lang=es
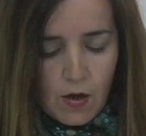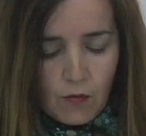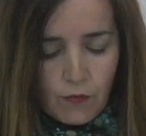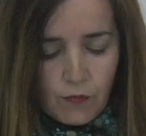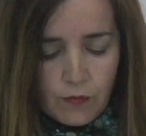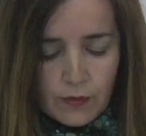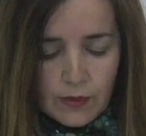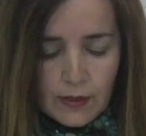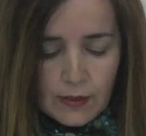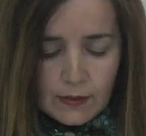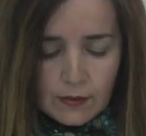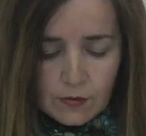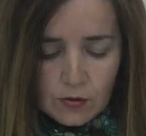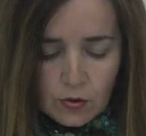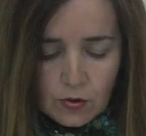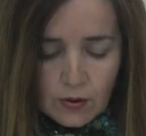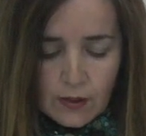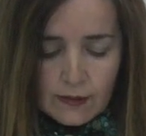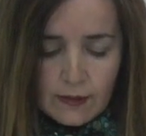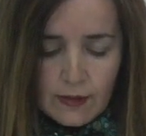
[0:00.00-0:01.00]
fue una
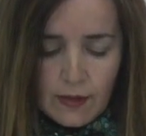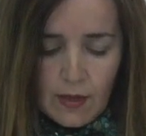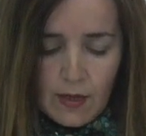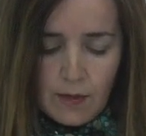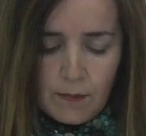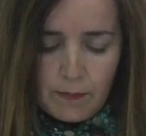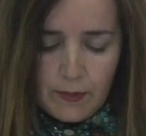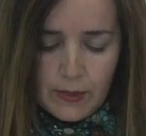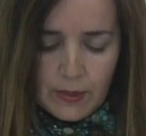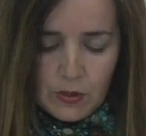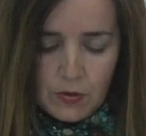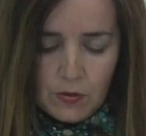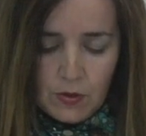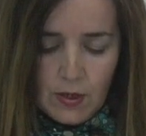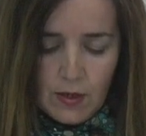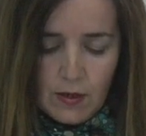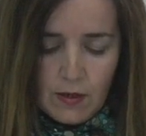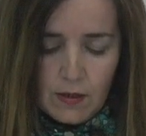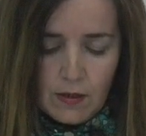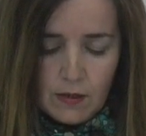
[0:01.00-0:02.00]
aristócrata española.